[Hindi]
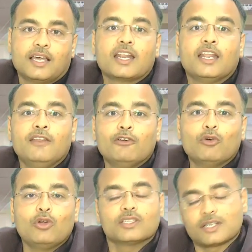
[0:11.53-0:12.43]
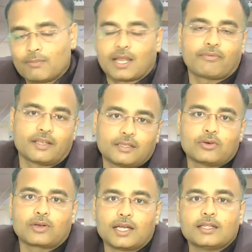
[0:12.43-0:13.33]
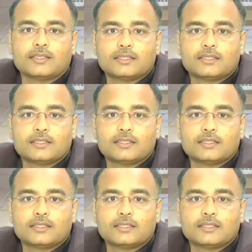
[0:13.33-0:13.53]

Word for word: रेलवे को कितना बड़ा फायदा हो रहा है